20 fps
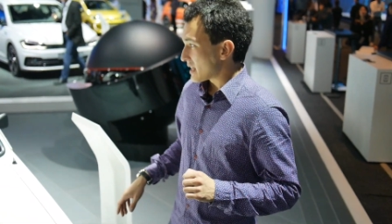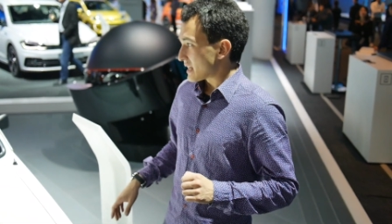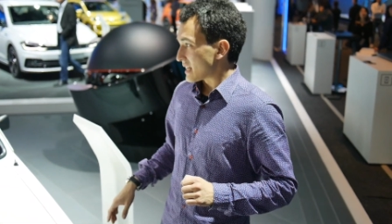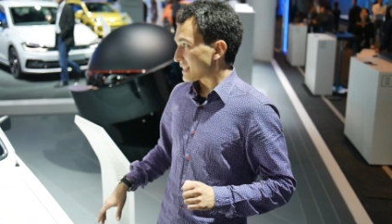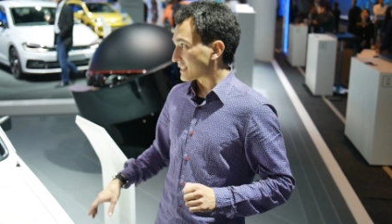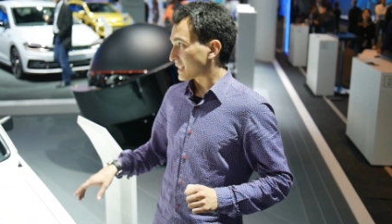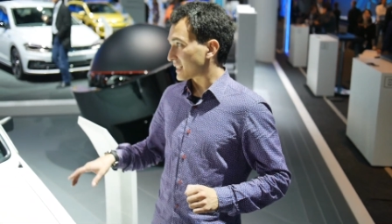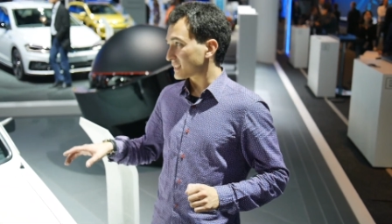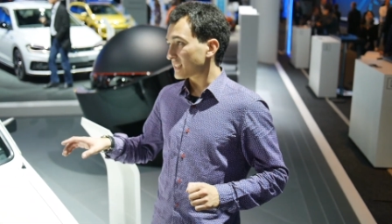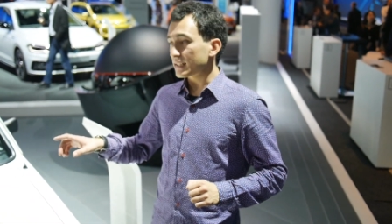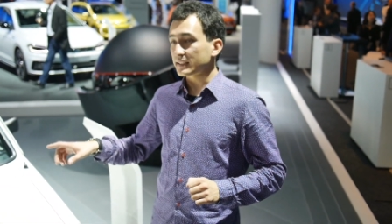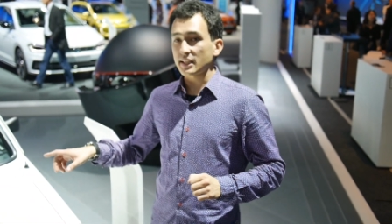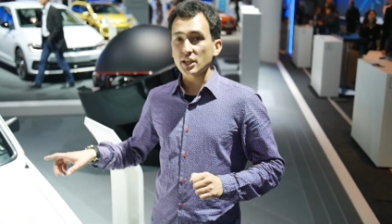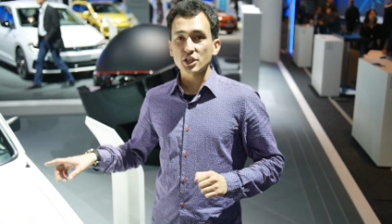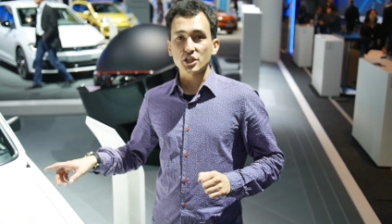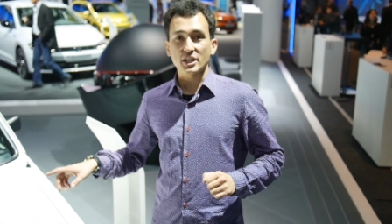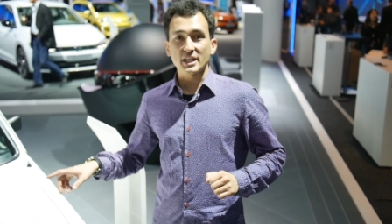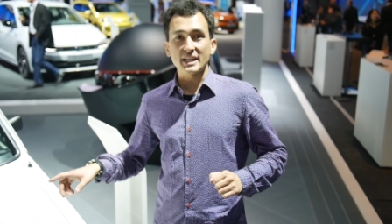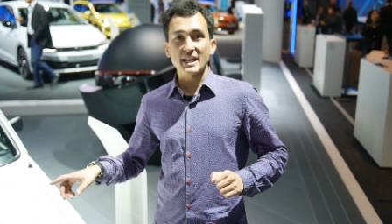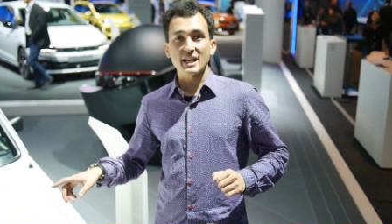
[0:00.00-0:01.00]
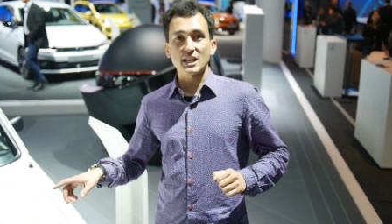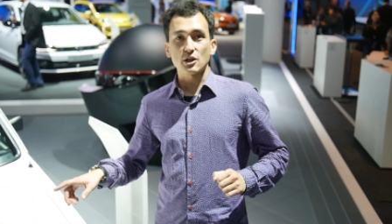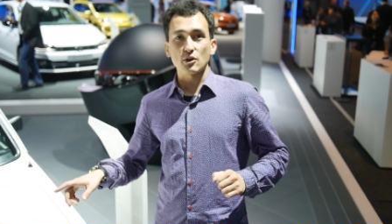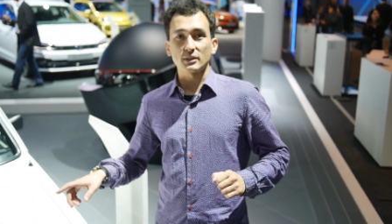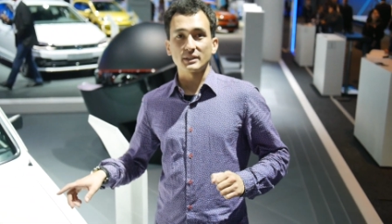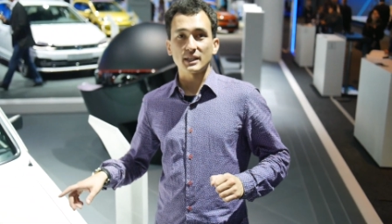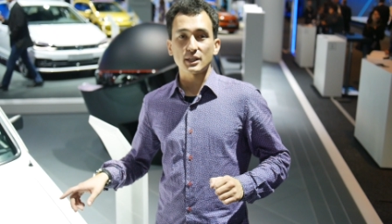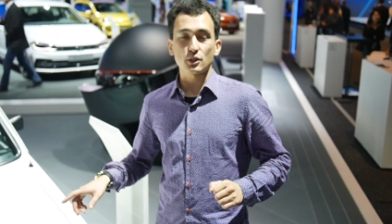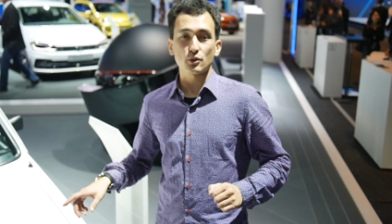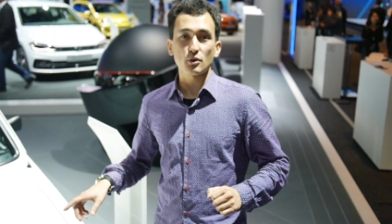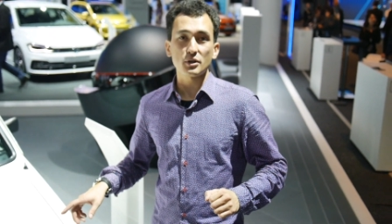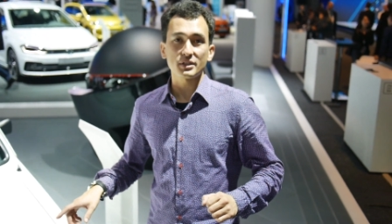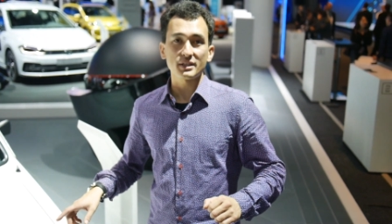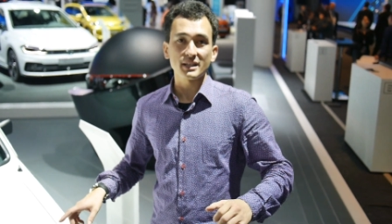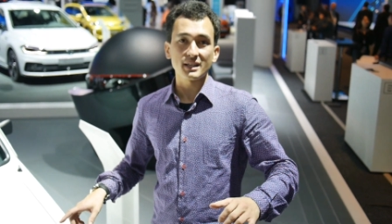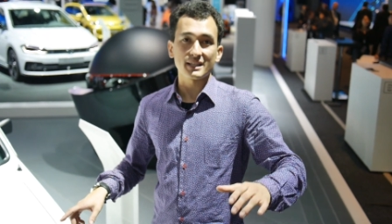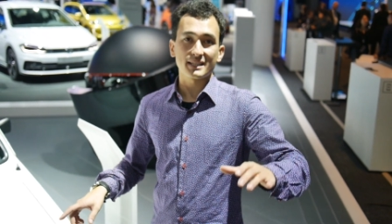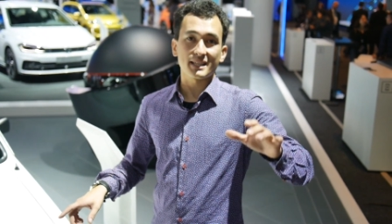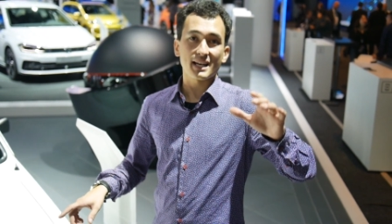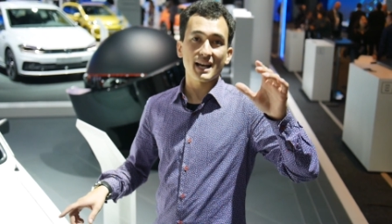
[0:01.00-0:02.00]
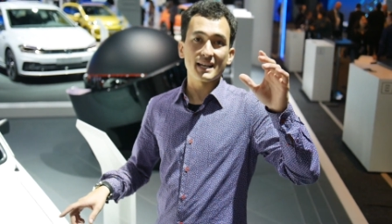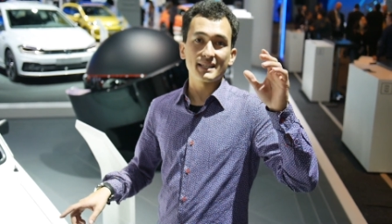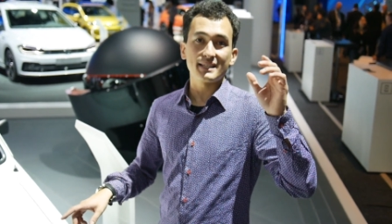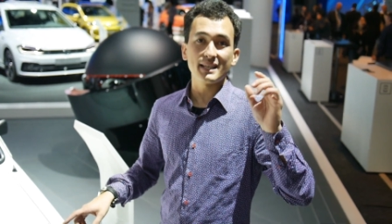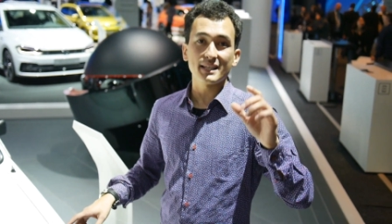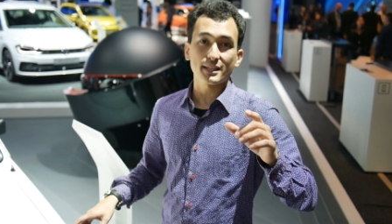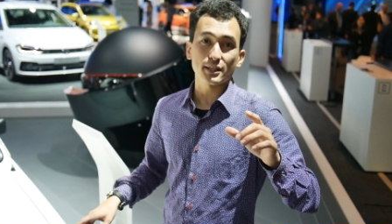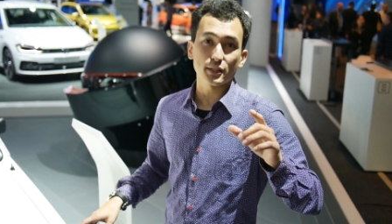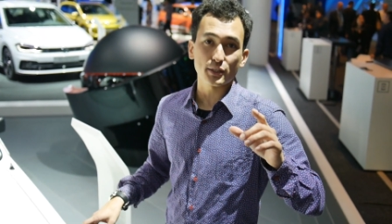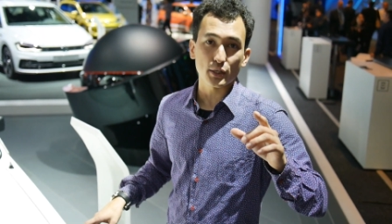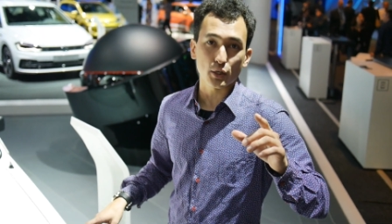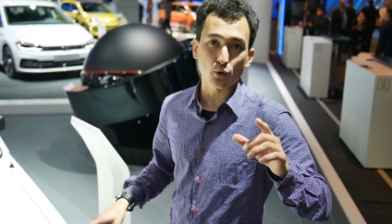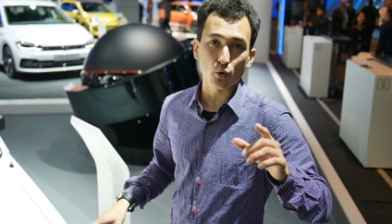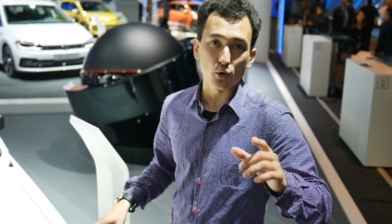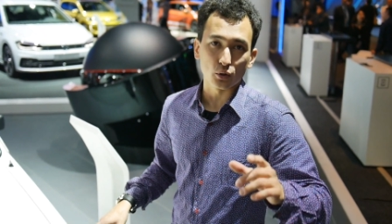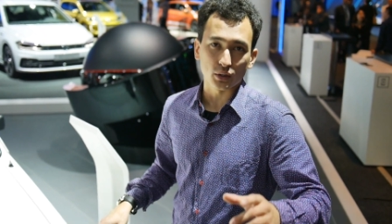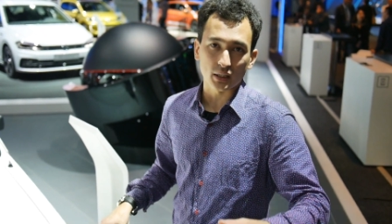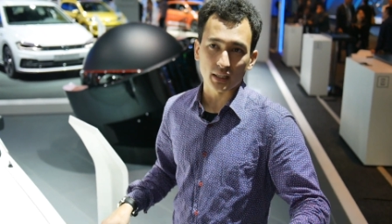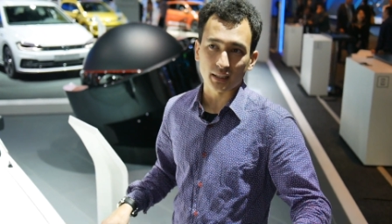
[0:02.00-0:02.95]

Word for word: И тогда тачка ехала до сотни за 10 секунд,